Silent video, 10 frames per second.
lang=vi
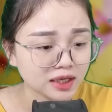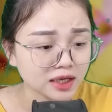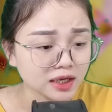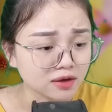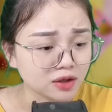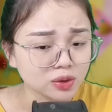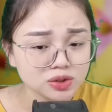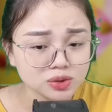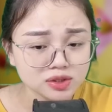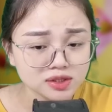Cả người tôi
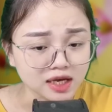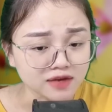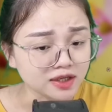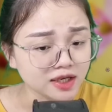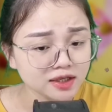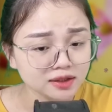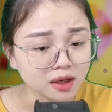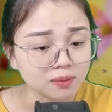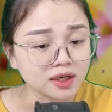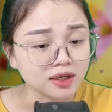run rẩy vì kinh
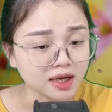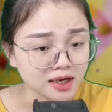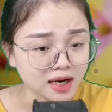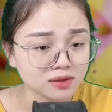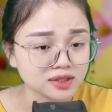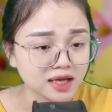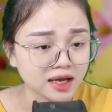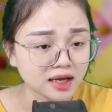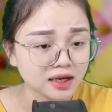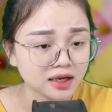tởm, liền đẩy lão
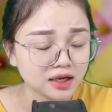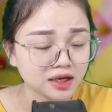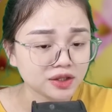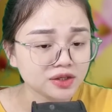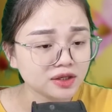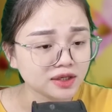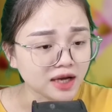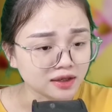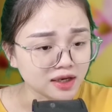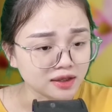ra. Thế nhưng
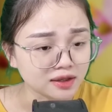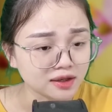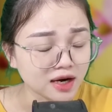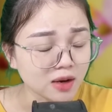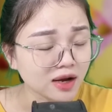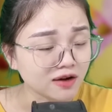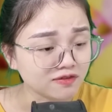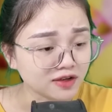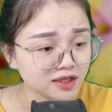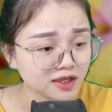càng đẩy, lão càng
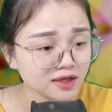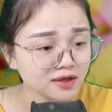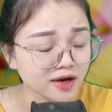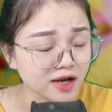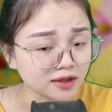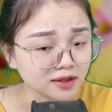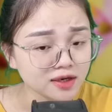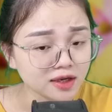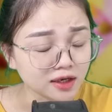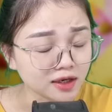phấn khích, đè cả thân
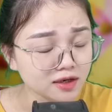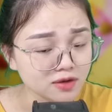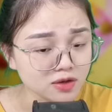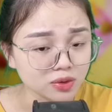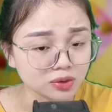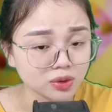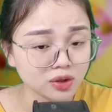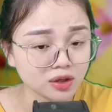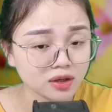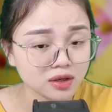hình lên người của
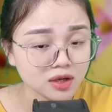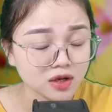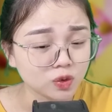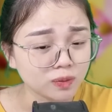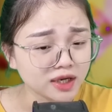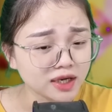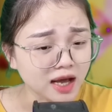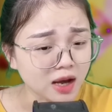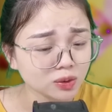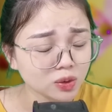tôi, túm lấy cái
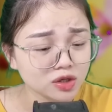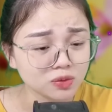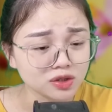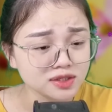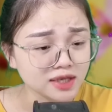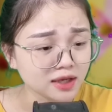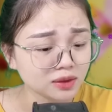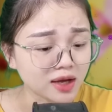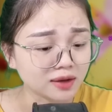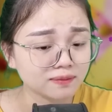áo tôi như muốn xé
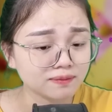toạc.